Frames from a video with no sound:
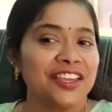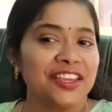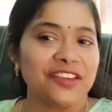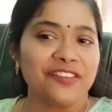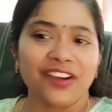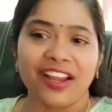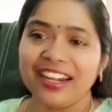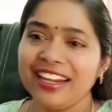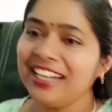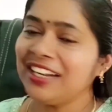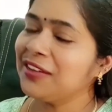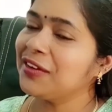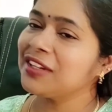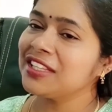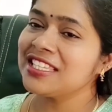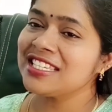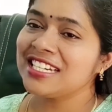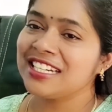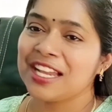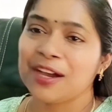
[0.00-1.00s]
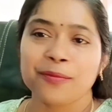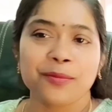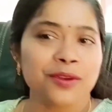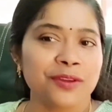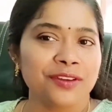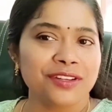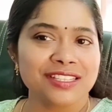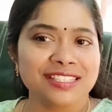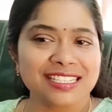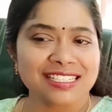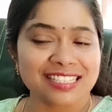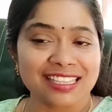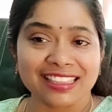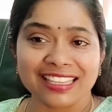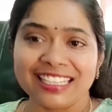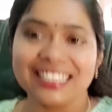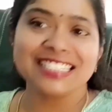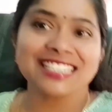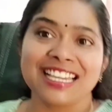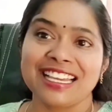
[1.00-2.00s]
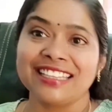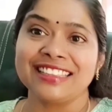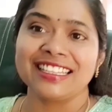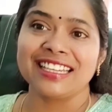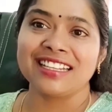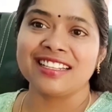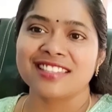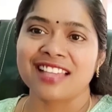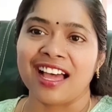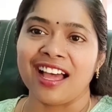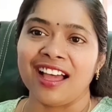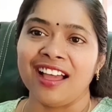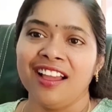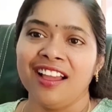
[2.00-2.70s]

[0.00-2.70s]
ఇవన్నిటి గురించి డబ్బుల గురించి అసలు థింక్ చేయం తెలుసా